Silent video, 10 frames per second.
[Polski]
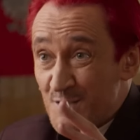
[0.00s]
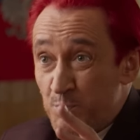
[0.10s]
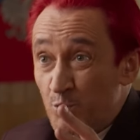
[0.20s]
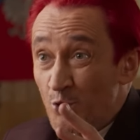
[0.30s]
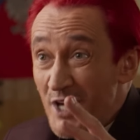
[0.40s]

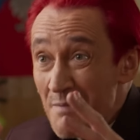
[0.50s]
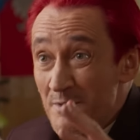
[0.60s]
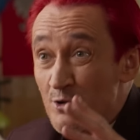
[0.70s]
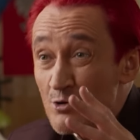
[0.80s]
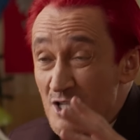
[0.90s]

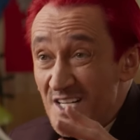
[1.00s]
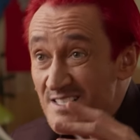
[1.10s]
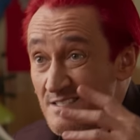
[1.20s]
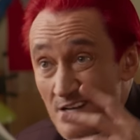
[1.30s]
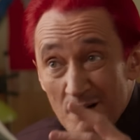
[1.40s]
zbudujemy
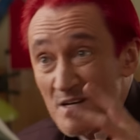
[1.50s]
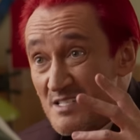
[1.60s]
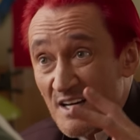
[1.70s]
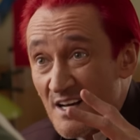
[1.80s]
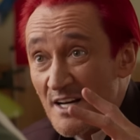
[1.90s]
drużynę samych
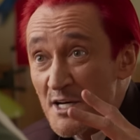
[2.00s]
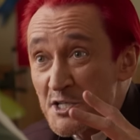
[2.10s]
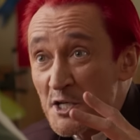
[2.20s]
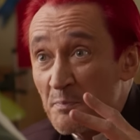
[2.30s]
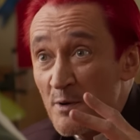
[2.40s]
zagranicznych